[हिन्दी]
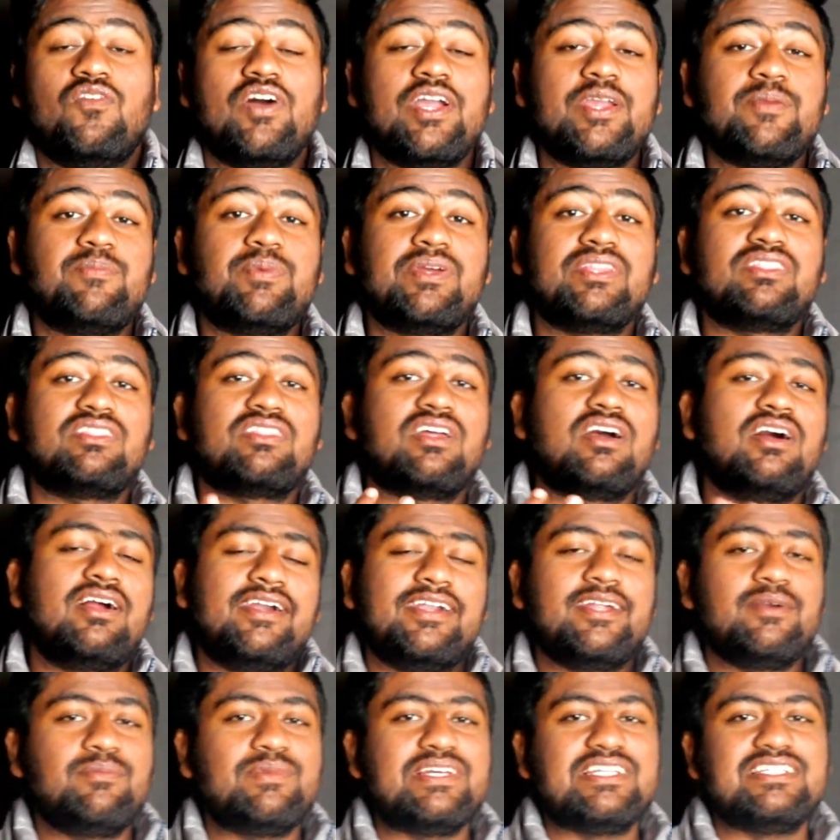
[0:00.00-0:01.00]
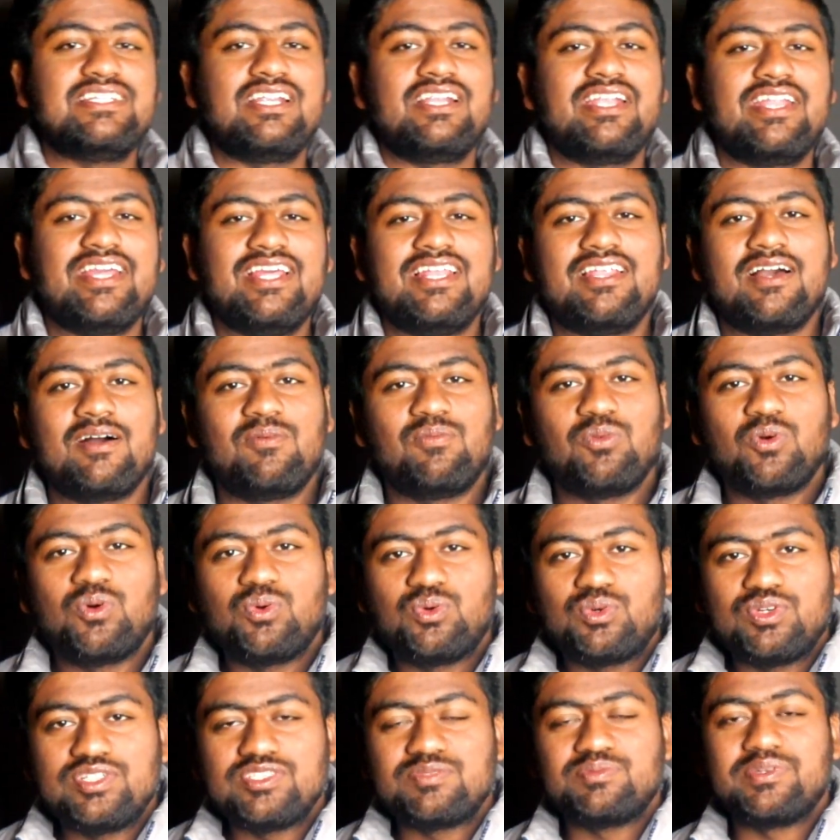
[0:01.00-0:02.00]
वहीं पे थर्ड अमेजिंग डील आप
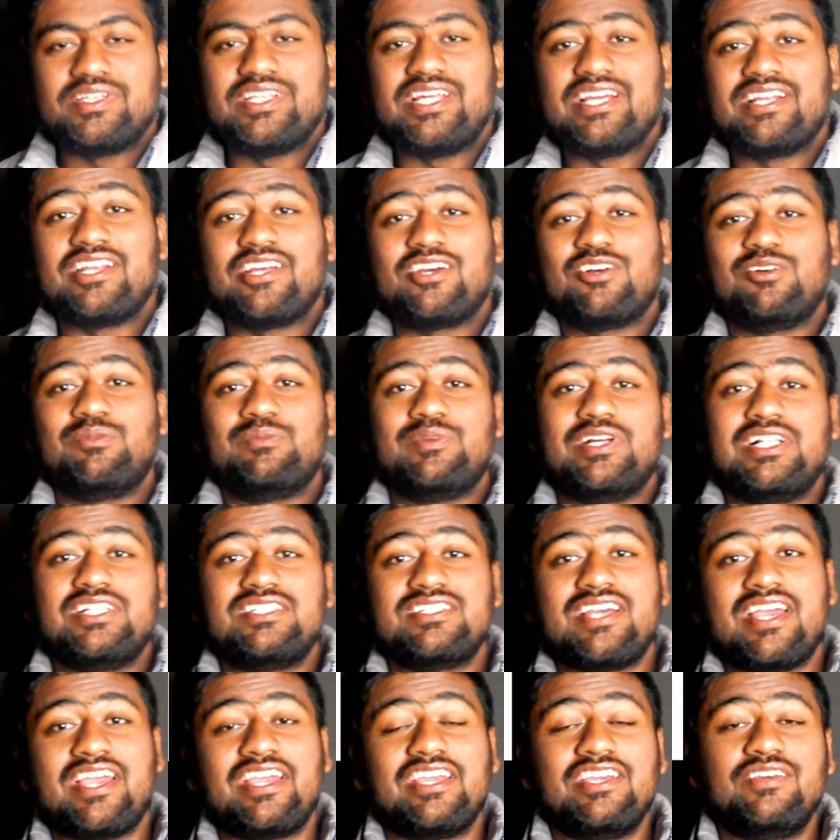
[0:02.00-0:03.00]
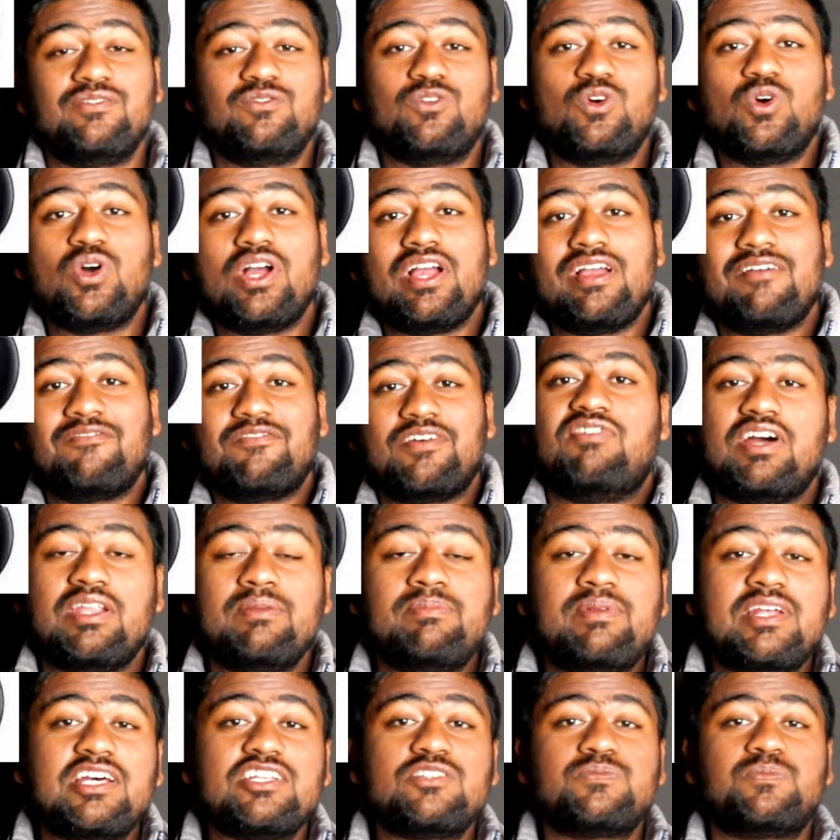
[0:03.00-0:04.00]
लोगों को इसमें देखने को मिल जाएगी वो है
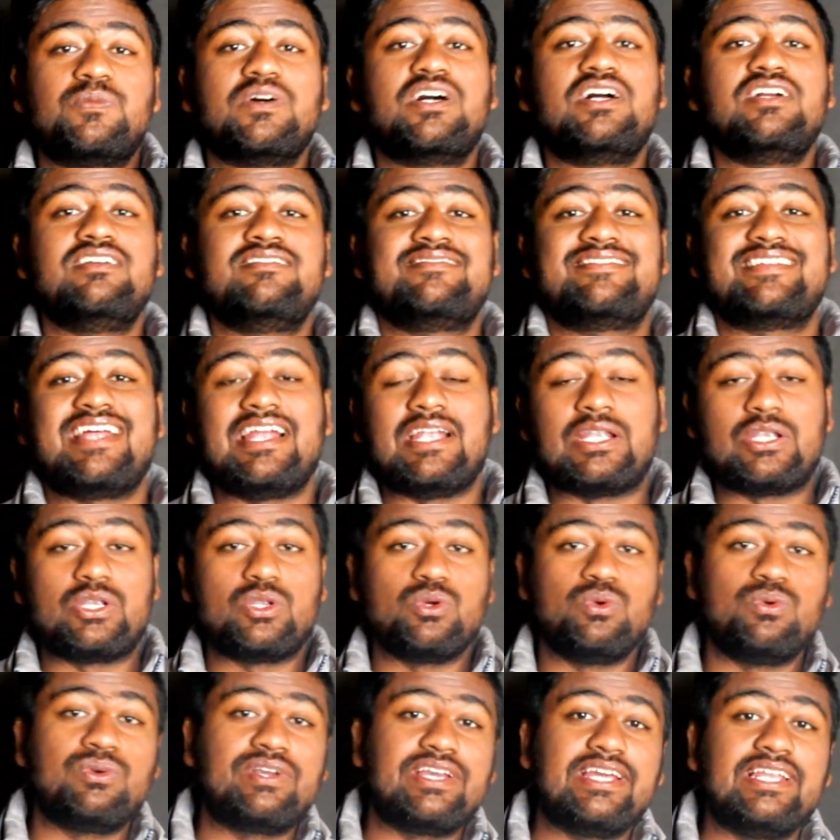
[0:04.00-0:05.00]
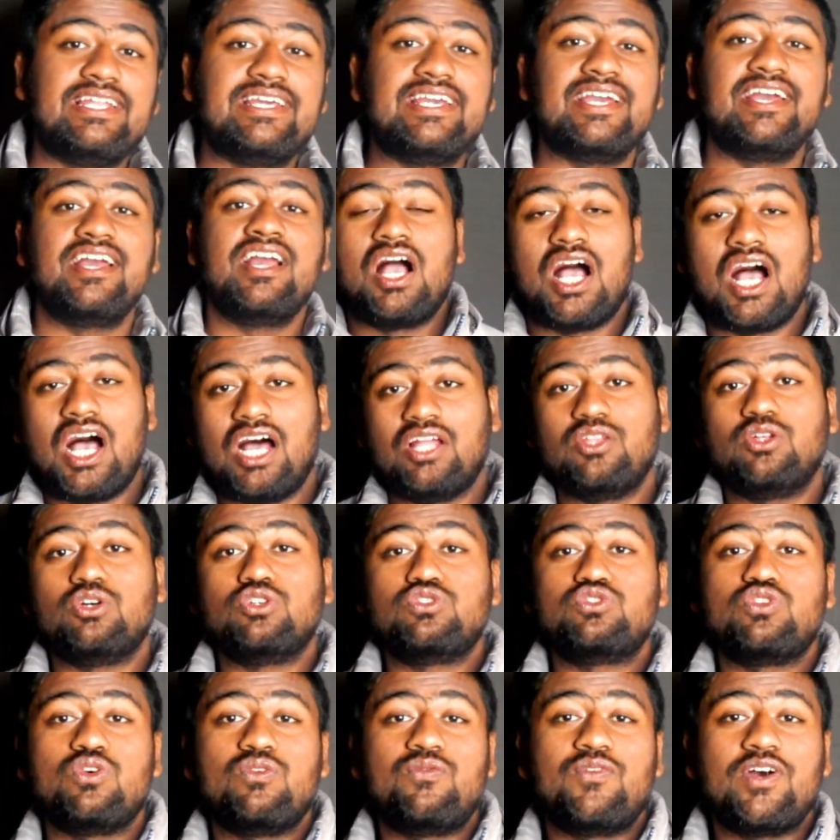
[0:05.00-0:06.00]
वन प्लस बर्ड जेड टू के लिए हाँ
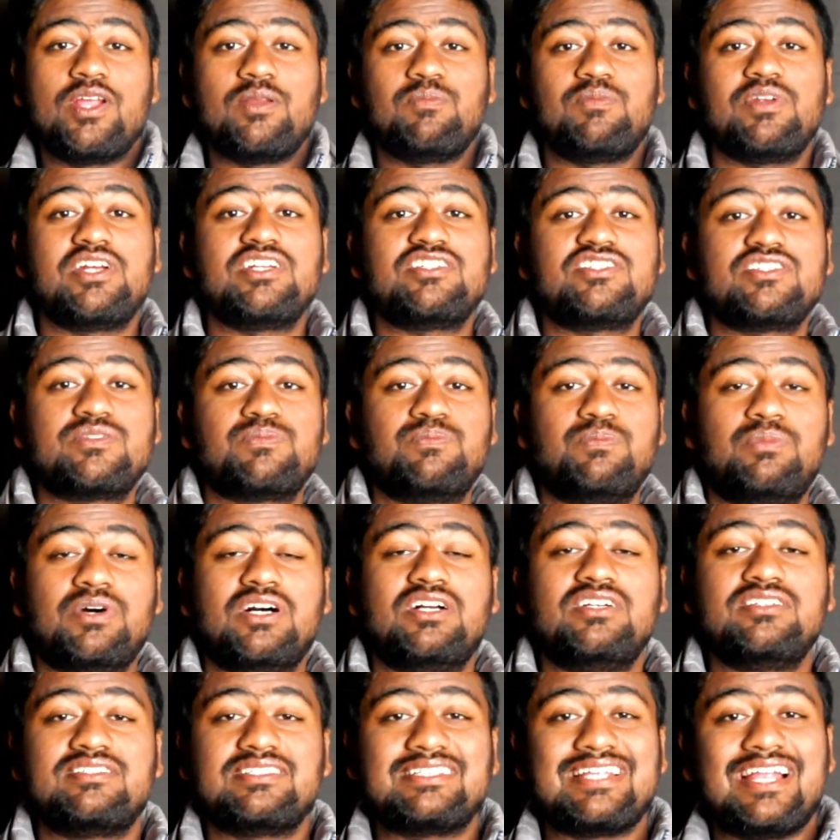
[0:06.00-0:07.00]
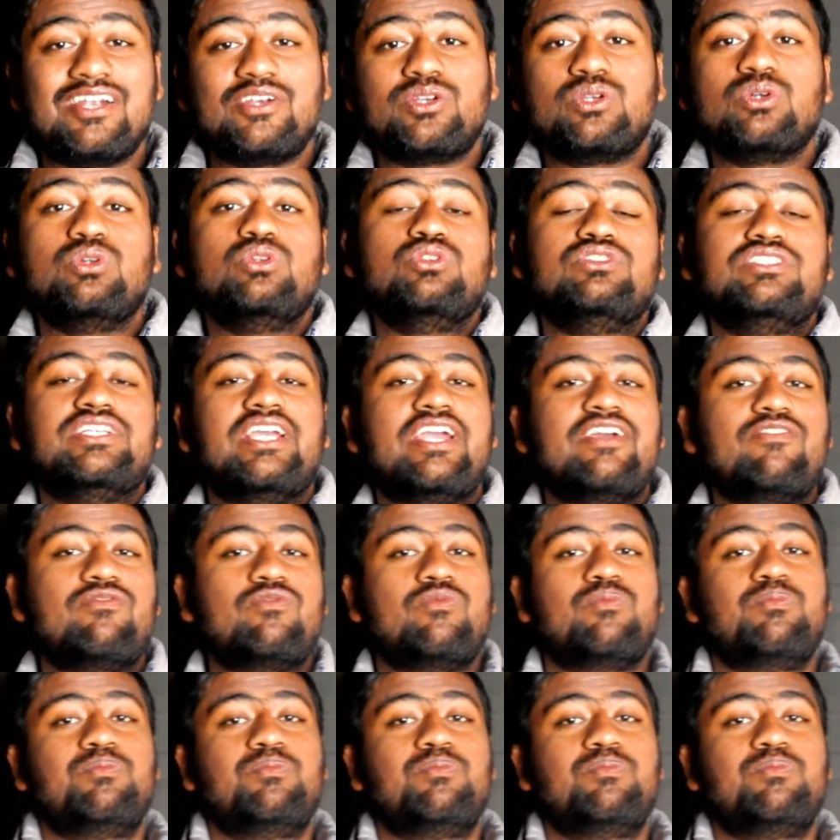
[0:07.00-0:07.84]
दोस्तों वन प्लस बर्ड जेड टू ये